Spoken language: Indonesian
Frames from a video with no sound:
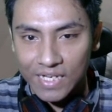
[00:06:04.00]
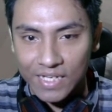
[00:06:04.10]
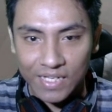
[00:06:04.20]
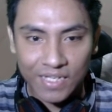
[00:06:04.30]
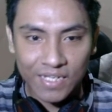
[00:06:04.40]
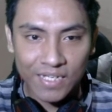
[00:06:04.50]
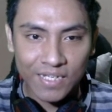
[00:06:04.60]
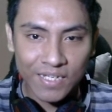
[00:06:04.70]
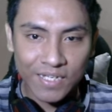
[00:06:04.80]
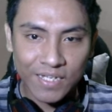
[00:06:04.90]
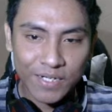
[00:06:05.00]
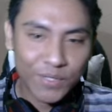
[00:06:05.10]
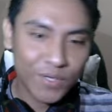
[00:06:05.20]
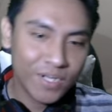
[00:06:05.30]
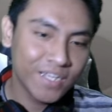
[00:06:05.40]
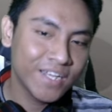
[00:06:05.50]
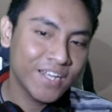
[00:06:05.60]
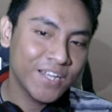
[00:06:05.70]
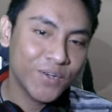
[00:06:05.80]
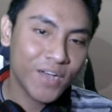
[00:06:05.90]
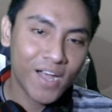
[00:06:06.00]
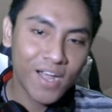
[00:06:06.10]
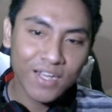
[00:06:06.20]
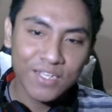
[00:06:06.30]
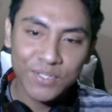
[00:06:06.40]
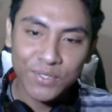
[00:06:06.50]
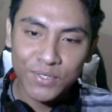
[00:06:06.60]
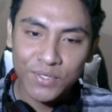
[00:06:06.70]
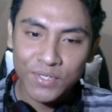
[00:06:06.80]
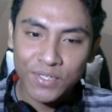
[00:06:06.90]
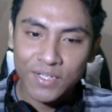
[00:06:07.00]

nih gila kalah cuy